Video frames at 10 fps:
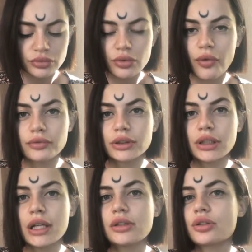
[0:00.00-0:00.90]
Ну,
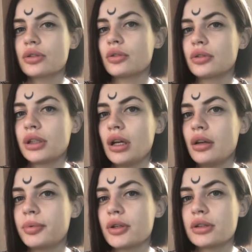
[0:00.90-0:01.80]
знаете что,
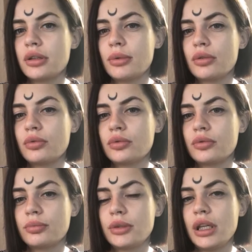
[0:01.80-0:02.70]
я просто не
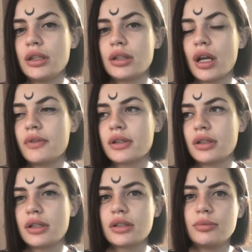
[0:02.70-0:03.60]
могу, мне не
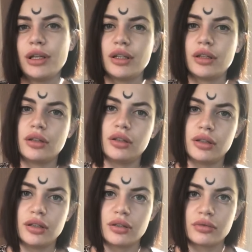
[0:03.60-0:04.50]
нравится лицемерие
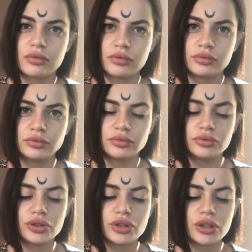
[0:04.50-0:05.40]
Ильи.
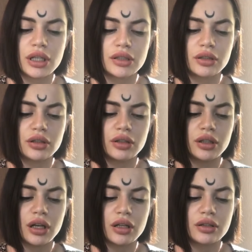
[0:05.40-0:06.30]
Очень часто
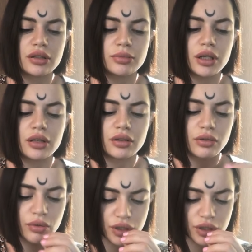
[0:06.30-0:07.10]
Илья лицемерит,